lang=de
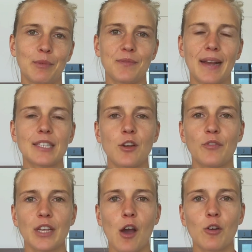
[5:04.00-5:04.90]

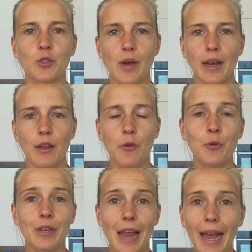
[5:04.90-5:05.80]
zwangsläufig auch zu einer
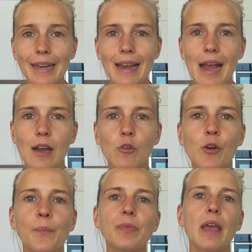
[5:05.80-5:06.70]
erhöhten
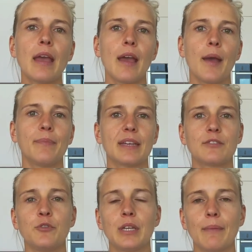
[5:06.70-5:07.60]
Einlagerung. Ähm,
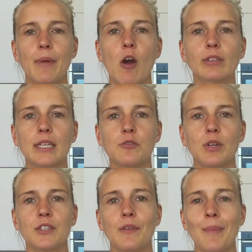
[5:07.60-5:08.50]
das führt eben auch dazu,
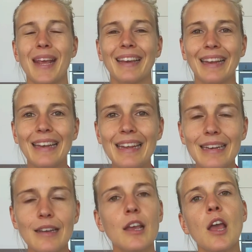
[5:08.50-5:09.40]
dass wir mehr
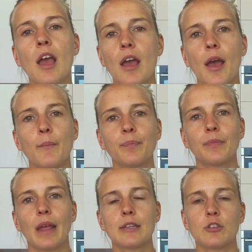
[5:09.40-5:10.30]
Grelin,
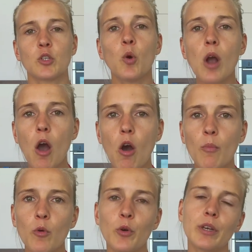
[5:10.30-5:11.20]
ähm, also das
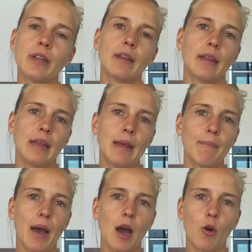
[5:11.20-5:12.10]
Hungerhormon,
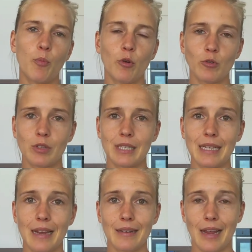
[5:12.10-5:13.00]
eben auch
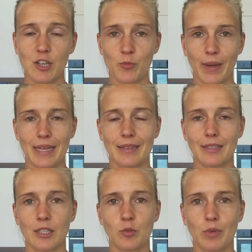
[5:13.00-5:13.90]
produzieren. Entsprechend
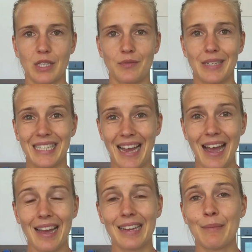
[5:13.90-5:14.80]
ist es so, dass wir
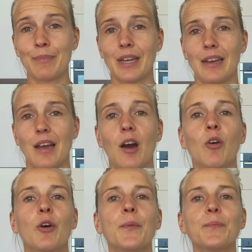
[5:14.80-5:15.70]
da eben dann
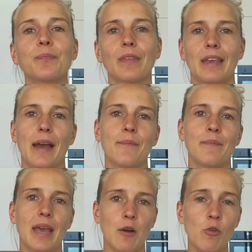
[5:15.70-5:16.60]
auch ja,
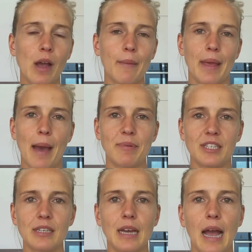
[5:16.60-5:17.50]
mehr Hunger, mehr
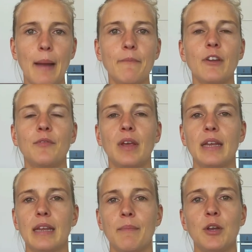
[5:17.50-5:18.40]
Appetit haben, wenn wir
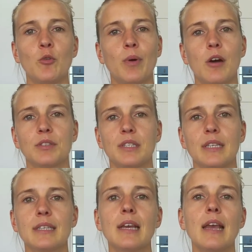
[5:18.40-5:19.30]
in der Menopause
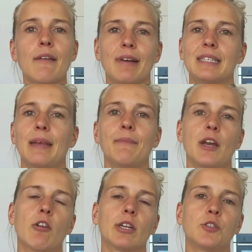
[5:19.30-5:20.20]
sind, was eben
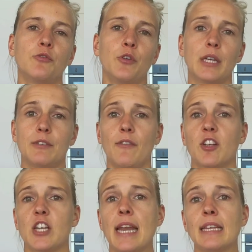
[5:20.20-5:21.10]
dann auch dazu führt, dass wir
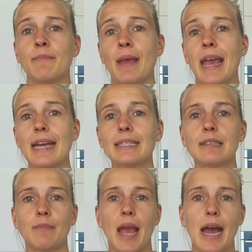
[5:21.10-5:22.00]
wahrscheinlich mehr
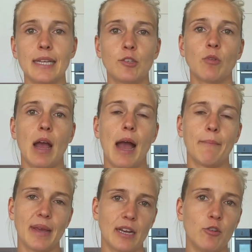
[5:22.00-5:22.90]
essen, mehr Heißhunger
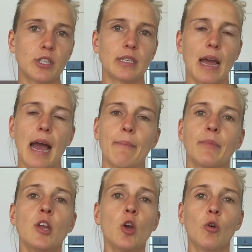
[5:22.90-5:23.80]
haben, mehr Gelüste
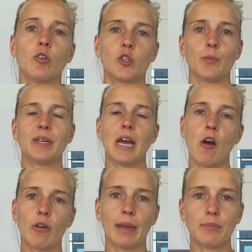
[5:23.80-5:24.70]
haben und somit
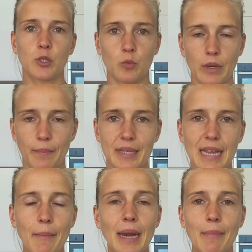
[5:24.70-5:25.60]
auch eben zunehmen. Das
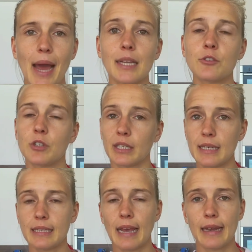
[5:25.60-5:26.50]
kann man aber alles durch die
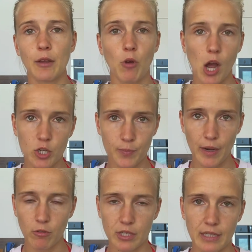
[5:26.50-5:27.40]
richtige Ernährung
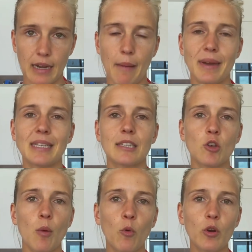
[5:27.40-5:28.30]
ausbalancieren. Aber
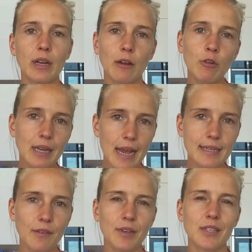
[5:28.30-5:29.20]
dieses
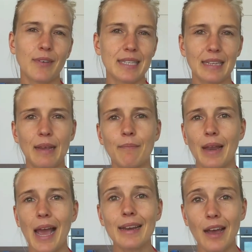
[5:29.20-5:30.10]
Hormonungleichgewicht, was eben
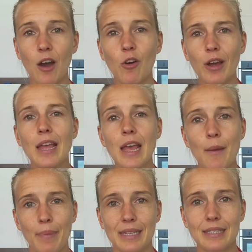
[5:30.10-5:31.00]
leider auch
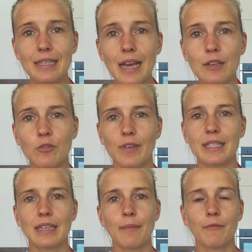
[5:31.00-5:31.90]
passiert und
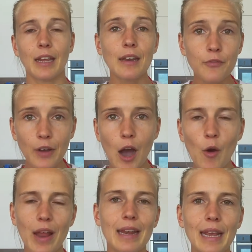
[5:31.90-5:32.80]
was eben jede Frau
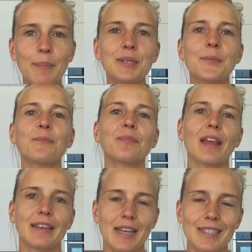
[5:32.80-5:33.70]
erlebt,
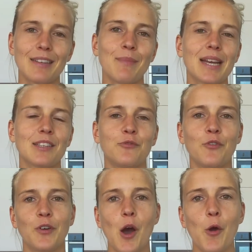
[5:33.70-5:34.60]
das macht es
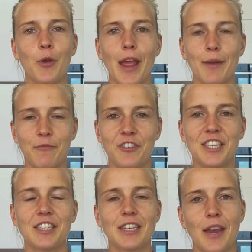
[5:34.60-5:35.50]
für Frauen ab
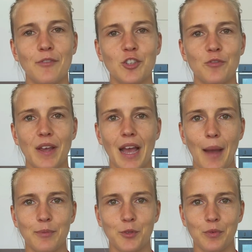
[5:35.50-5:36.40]
40 etwas schwerer
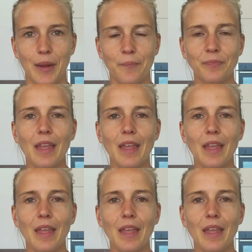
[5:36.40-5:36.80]
abzunehmen.